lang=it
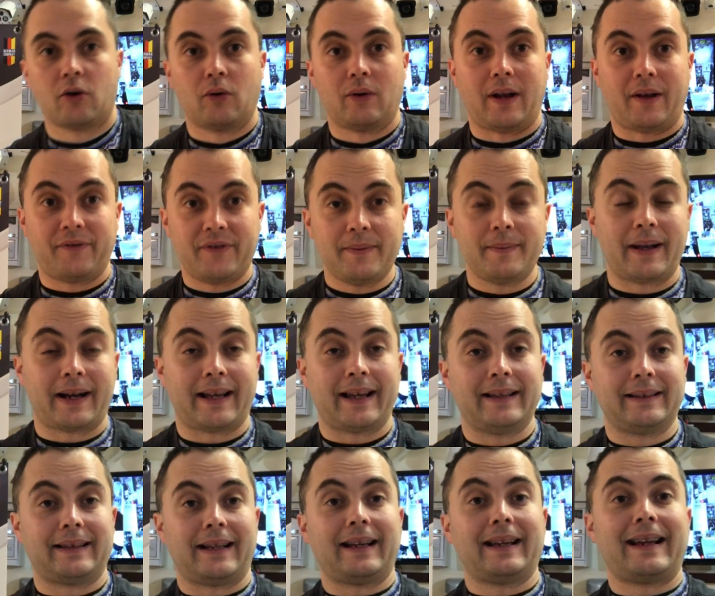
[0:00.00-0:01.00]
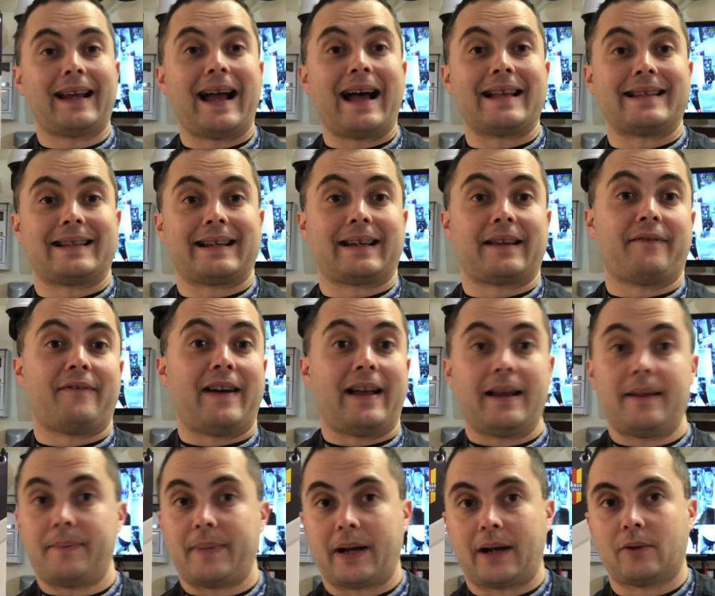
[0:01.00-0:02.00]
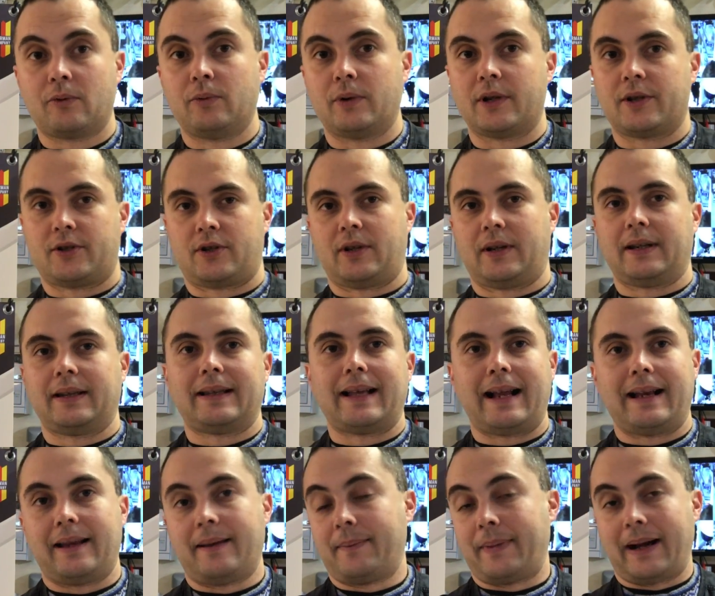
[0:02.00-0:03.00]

con la fibra che entra in casa, che vale per alcune zone d'Italia,